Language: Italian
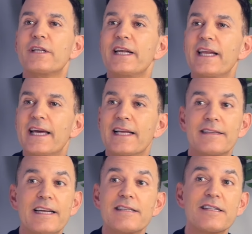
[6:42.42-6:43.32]
delle,
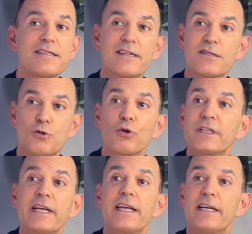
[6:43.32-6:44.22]
delle, sensazioni
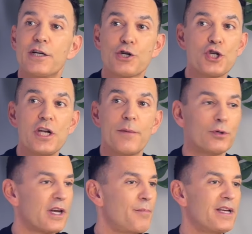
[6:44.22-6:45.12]
delle energie
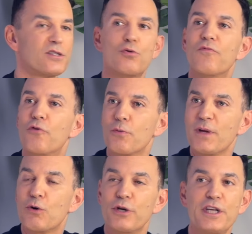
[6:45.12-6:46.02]
potrebbe essere un
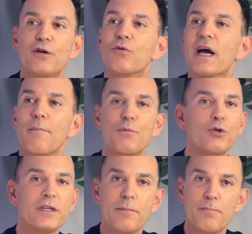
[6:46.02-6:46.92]
formicolio un cambio
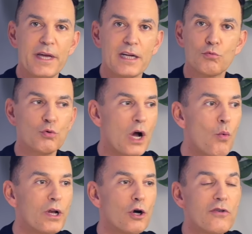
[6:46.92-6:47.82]
di temperatura
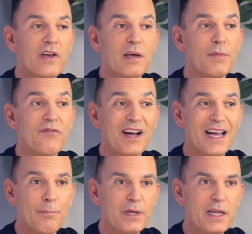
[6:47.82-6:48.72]
qualcosa che mi fa
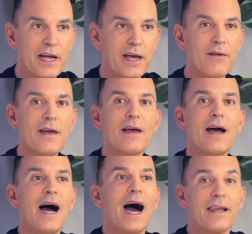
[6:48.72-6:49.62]
capire
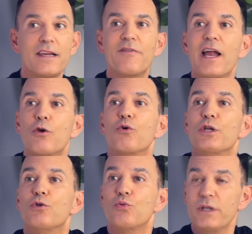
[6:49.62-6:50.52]
a livello
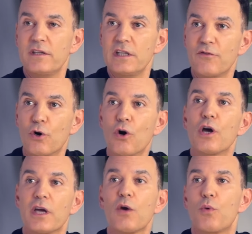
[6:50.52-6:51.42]
intuitivo
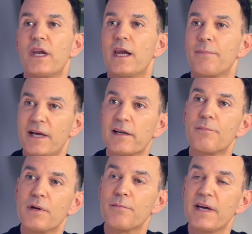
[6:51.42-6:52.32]
che quella è la pietra
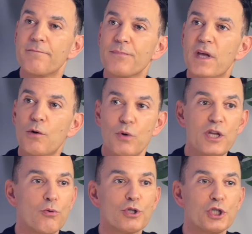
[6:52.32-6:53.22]
per me. E quindi
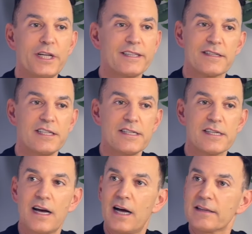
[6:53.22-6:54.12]
è una scelta
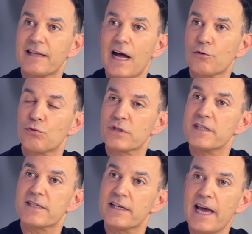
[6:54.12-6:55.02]
senza tatto,
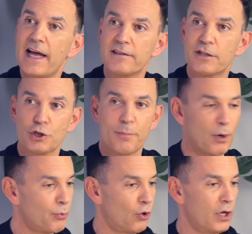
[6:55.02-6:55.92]
senza niente, cioè proprio